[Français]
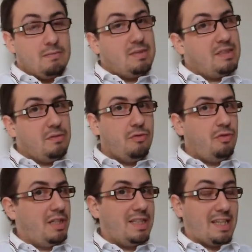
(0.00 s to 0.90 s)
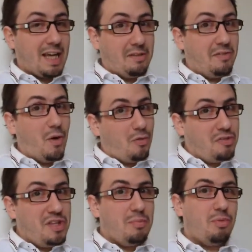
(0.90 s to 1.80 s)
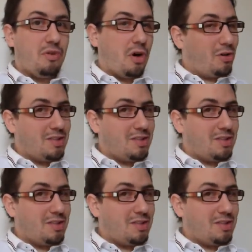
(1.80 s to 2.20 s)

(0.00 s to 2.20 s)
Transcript: si vous voulez y arriver en vie et pouvoir